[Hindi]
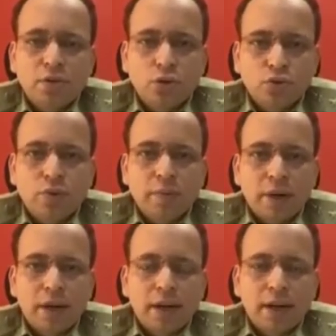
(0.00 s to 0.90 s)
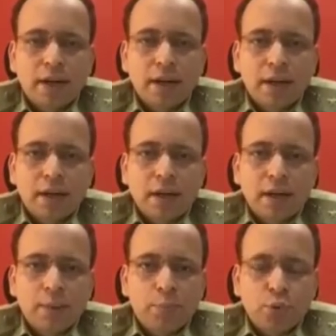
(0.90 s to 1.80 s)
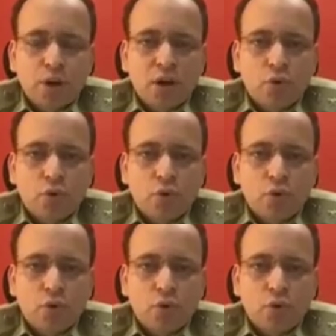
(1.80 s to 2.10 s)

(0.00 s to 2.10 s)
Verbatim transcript: कुछ भी पढ़ रहे हैं पूरा